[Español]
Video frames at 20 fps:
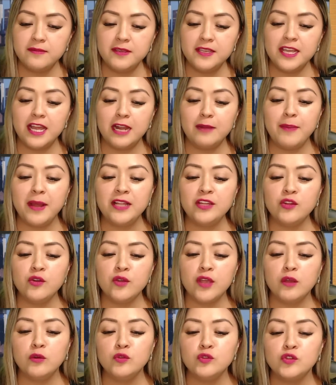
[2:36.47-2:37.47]
Villalpando,
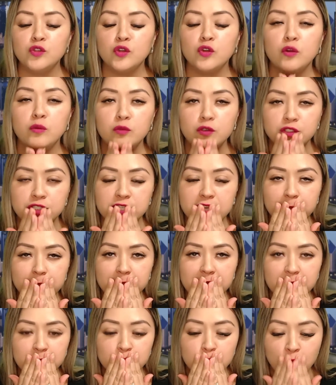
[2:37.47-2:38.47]
qué gusto como
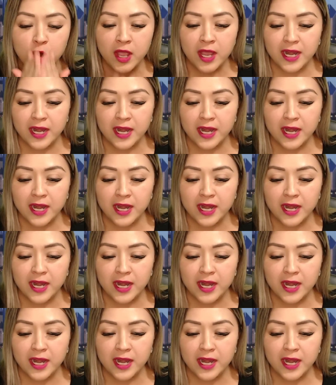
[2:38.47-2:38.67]
siempre.